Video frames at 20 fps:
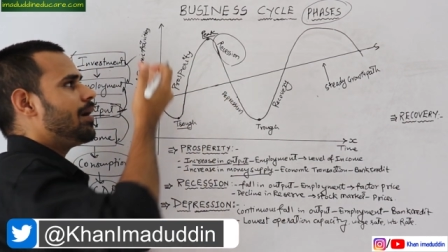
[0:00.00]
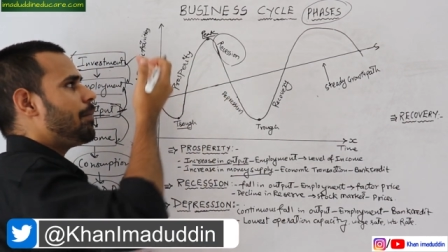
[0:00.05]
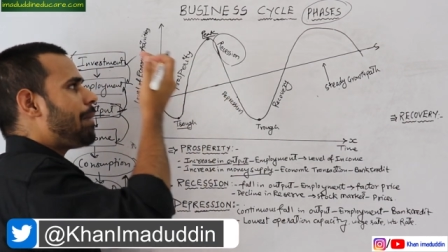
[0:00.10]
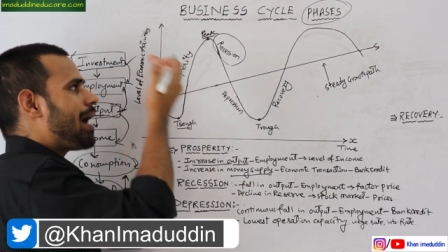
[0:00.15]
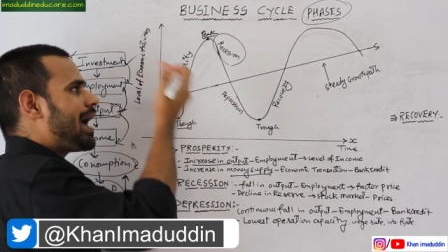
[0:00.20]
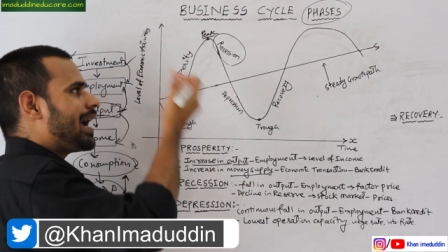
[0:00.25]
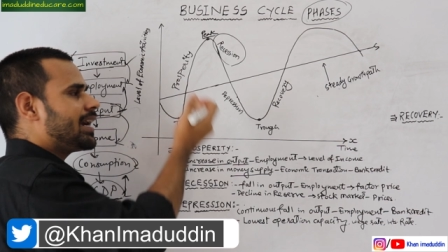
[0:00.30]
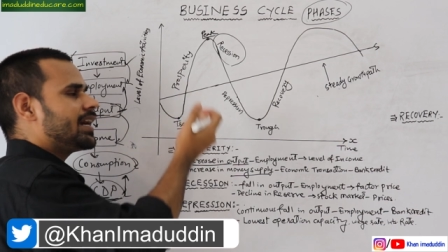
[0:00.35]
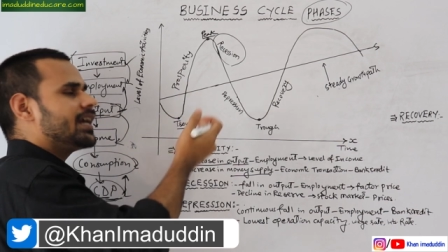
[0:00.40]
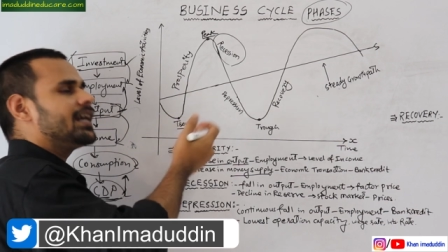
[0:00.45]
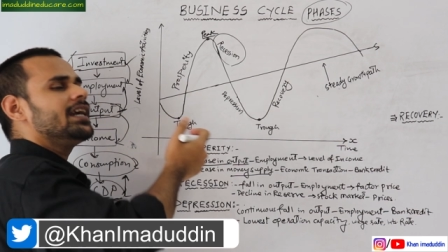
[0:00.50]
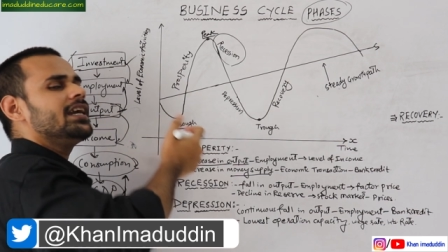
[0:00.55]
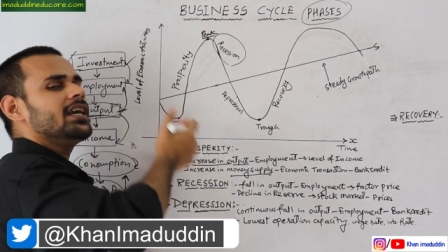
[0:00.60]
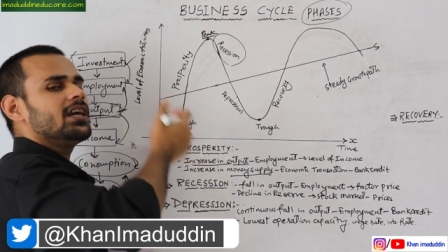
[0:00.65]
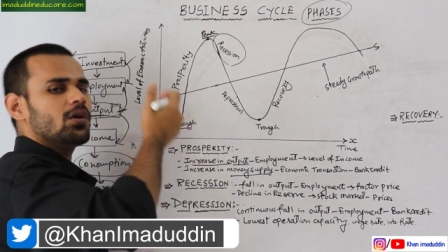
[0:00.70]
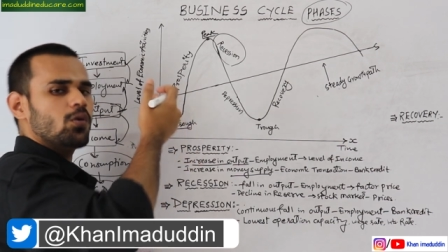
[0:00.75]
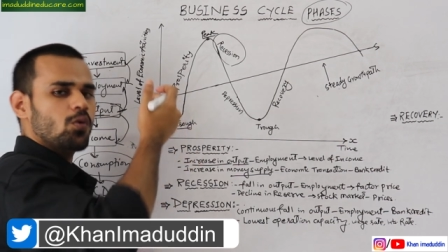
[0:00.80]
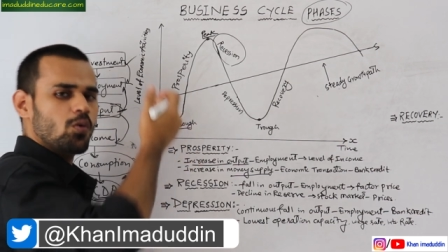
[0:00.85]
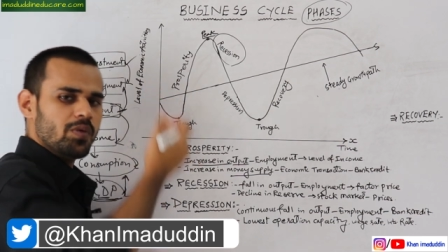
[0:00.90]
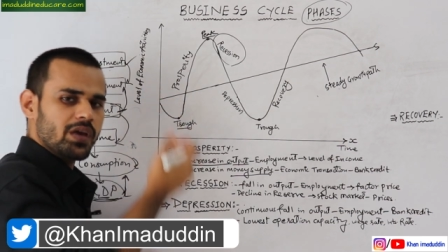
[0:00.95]
बैंक
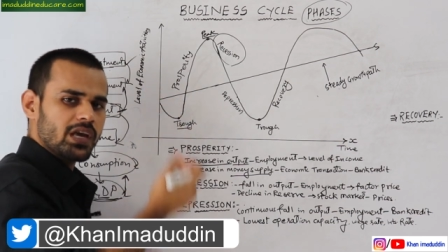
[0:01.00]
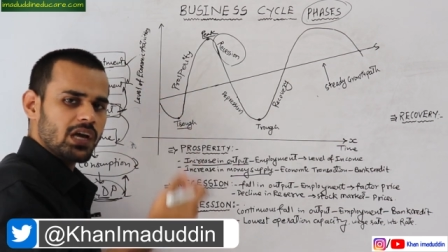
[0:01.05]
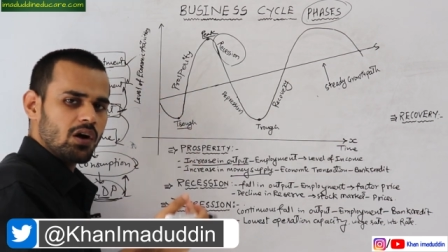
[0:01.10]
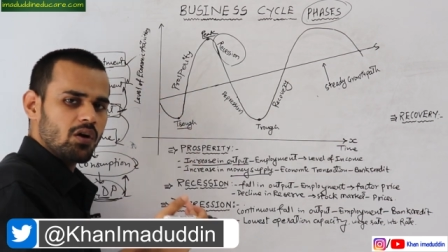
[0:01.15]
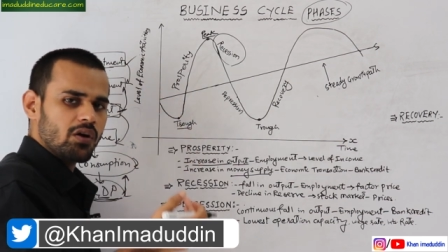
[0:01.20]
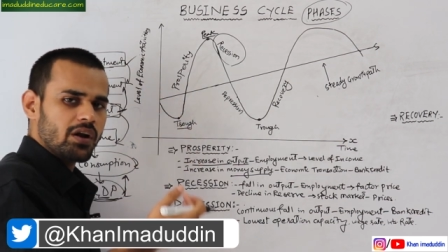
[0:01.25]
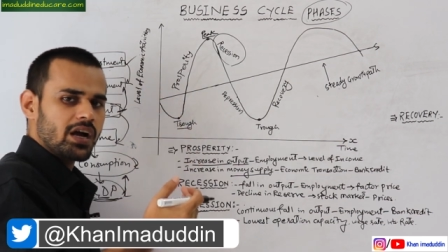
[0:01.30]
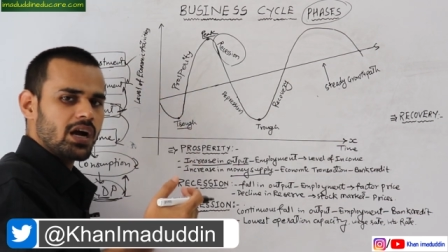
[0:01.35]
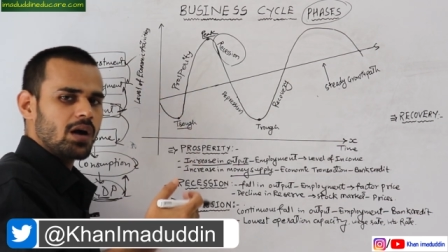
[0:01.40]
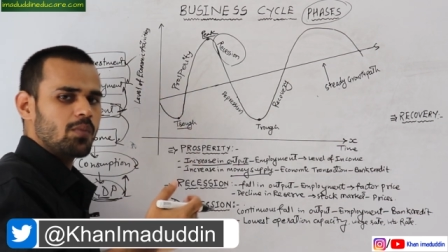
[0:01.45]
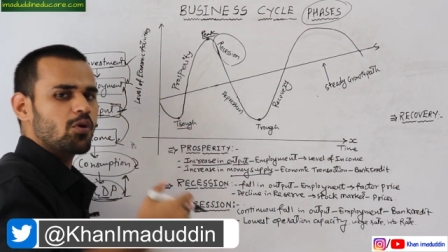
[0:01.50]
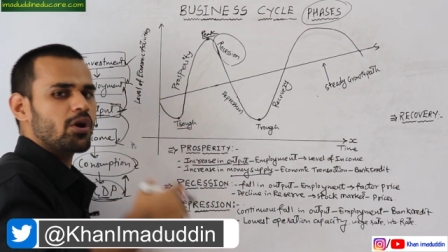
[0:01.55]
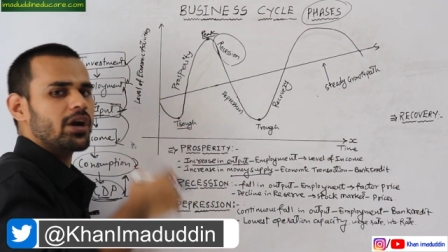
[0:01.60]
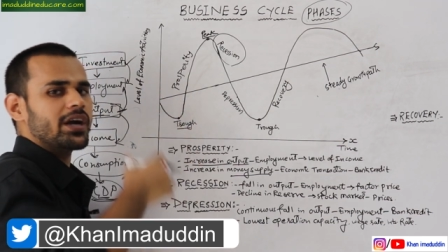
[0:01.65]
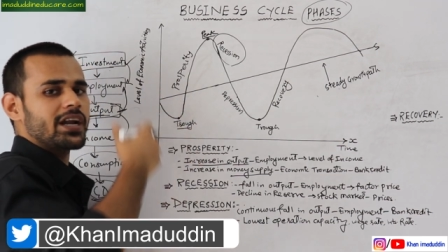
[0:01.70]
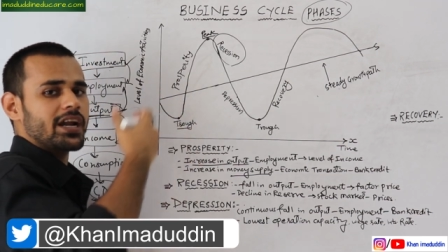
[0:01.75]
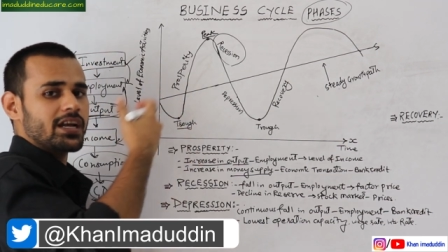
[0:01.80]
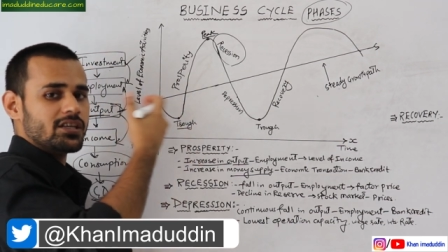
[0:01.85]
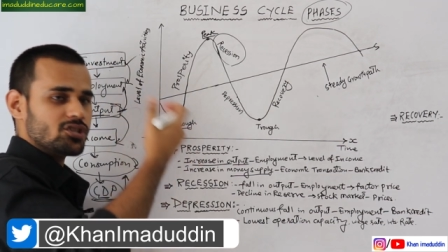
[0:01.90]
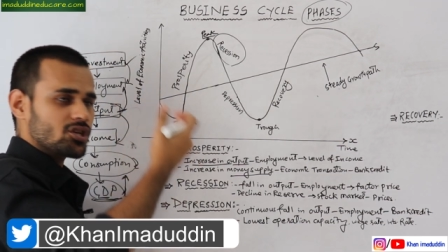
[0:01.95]
क्रेडिट वो भी क्या हो रहा है कम हो रहा
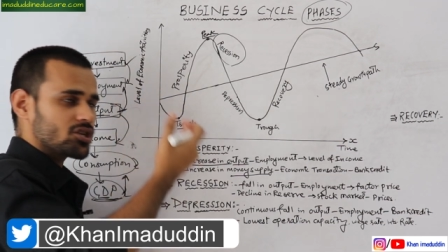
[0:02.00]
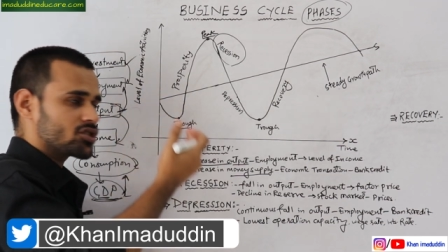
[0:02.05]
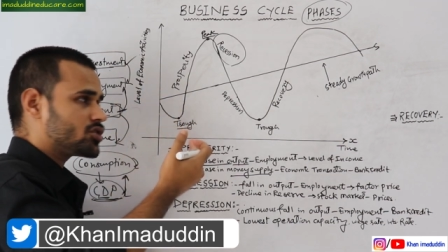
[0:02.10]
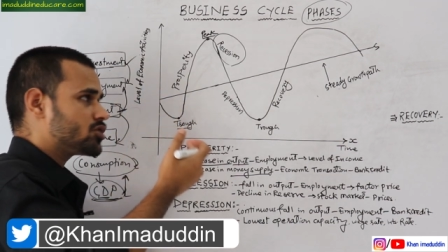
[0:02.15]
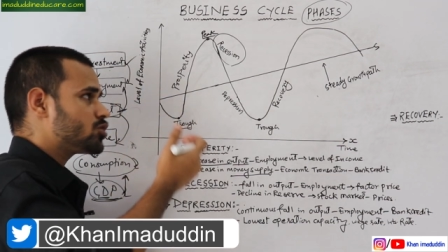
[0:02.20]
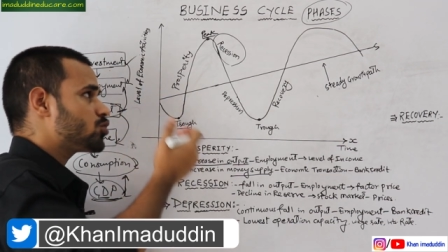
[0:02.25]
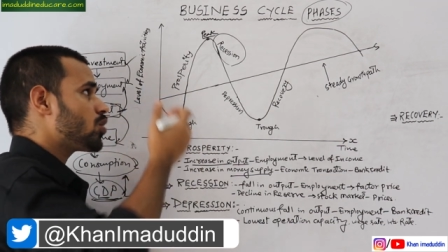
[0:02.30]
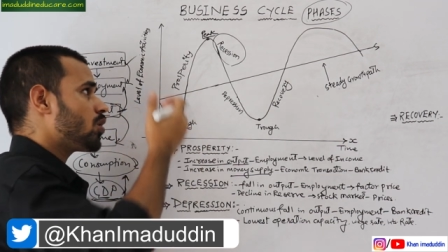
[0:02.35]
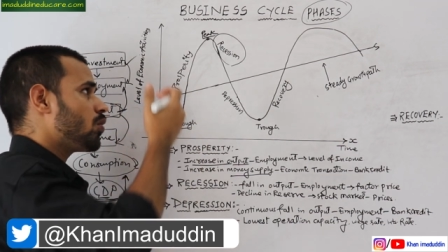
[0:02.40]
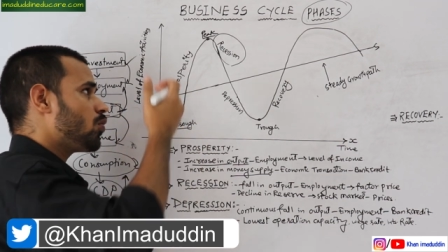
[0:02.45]
है ट्रांजेक्शन जो